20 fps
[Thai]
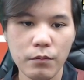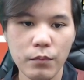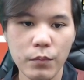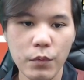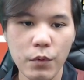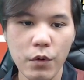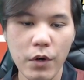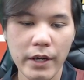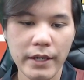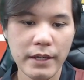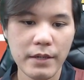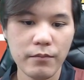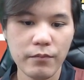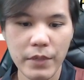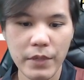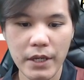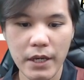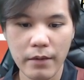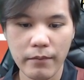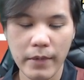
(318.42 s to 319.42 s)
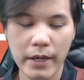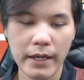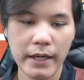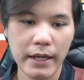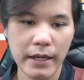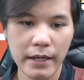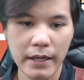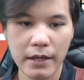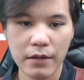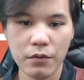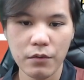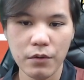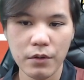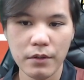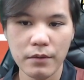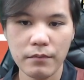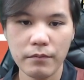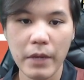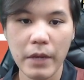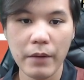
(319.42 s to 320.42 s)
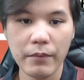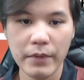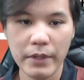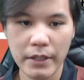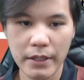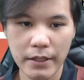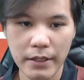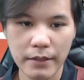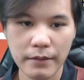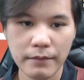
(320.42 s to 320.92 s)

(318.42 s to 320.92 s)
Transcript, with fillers: มั่วนิ่มเบี้ยมาในอนาคตแบบนี้